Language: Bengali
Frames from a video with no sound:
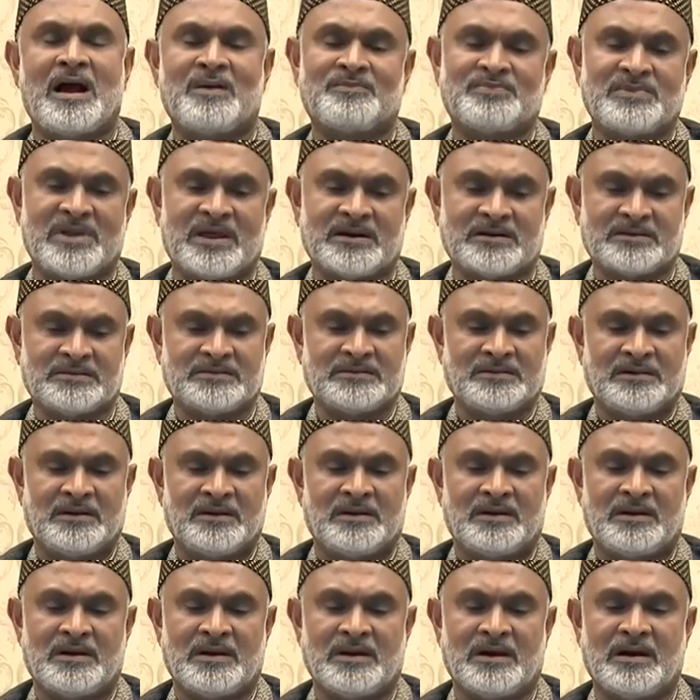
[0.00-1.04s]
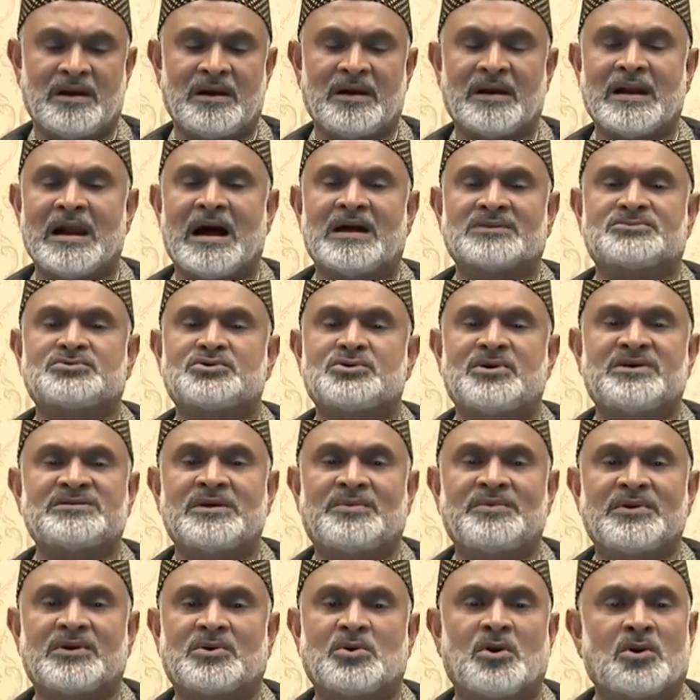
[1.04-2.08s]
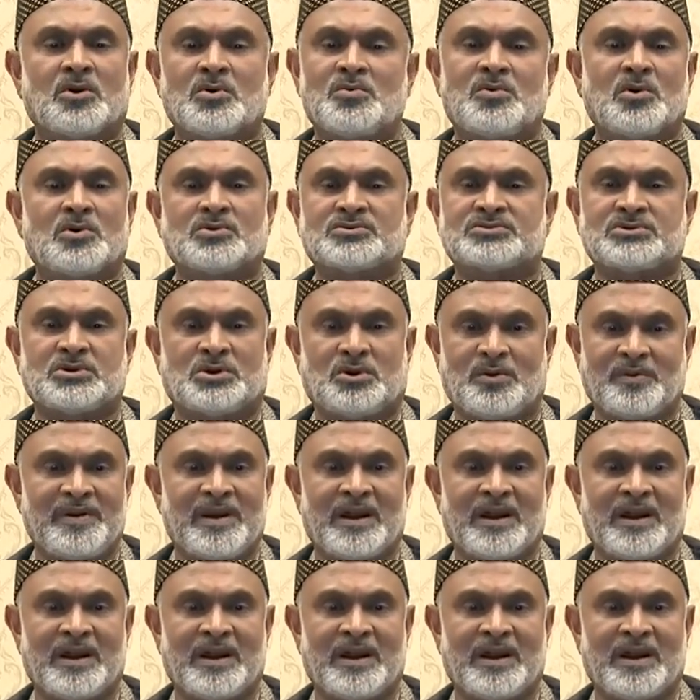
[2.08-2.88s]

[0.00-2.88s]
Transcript: আপনার গাছ হয়ে যাবে কলমও করতে হবে